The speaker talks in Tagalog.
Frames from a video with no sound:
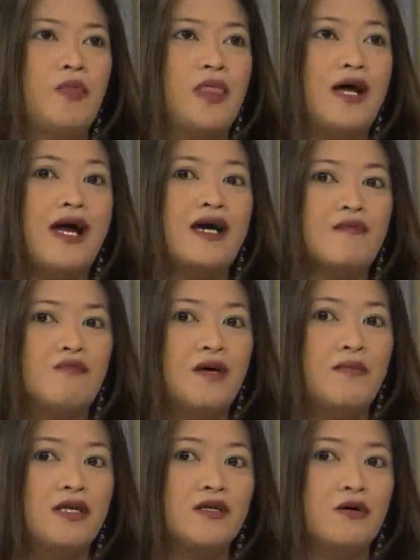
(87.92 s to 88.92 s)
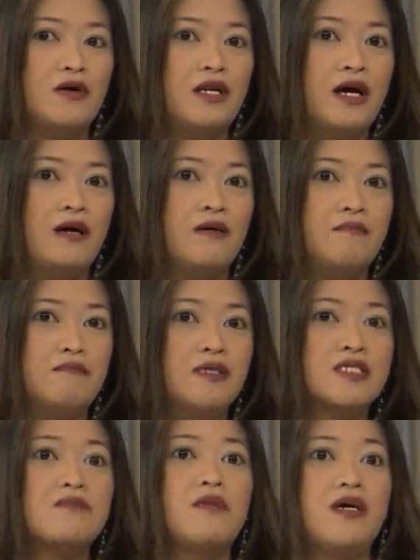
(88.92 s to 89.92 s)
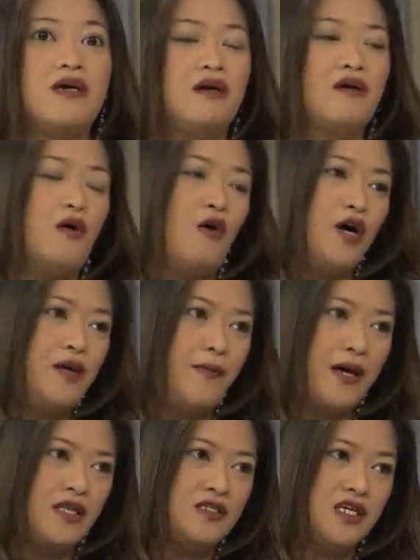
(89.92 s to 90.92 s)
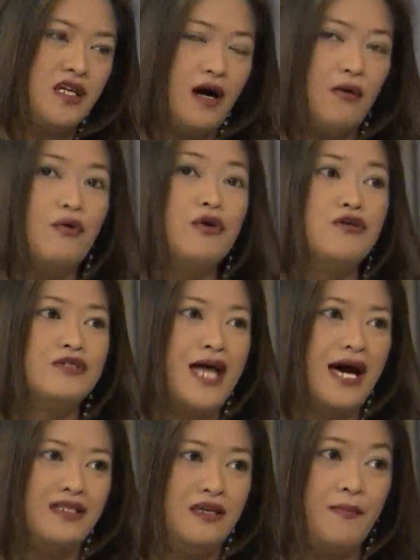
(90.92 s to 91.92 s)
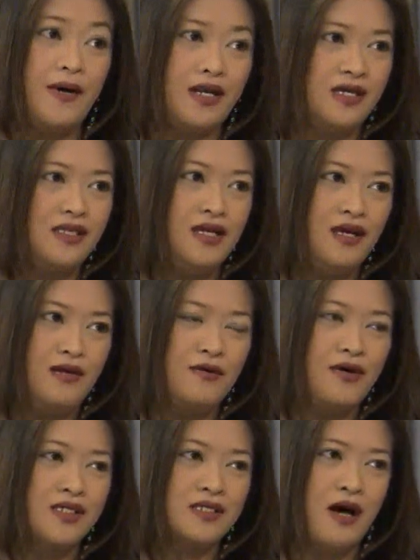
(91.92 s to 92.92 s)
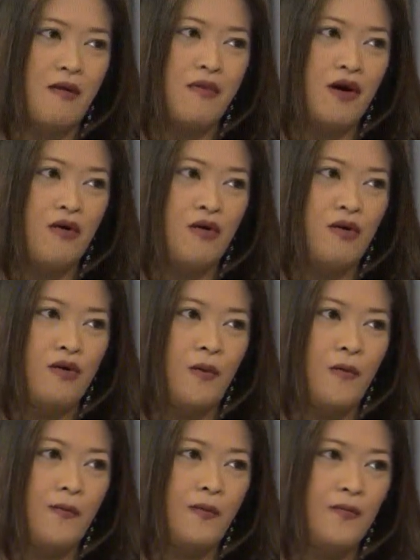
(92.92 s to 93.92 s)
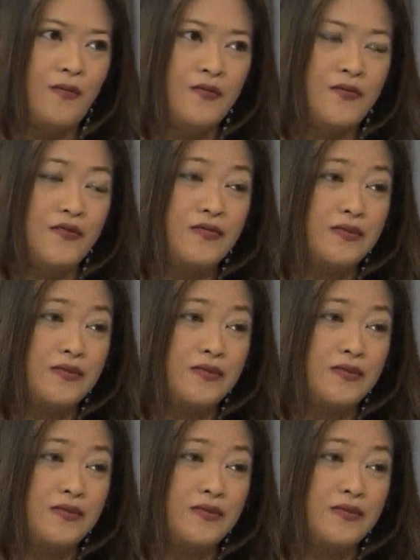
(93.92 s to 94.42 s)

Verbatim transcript: nararamdaman ko na mas magiging okay pa rin sila kung yung daddy pa rin nila yung kasama ko. Okay, so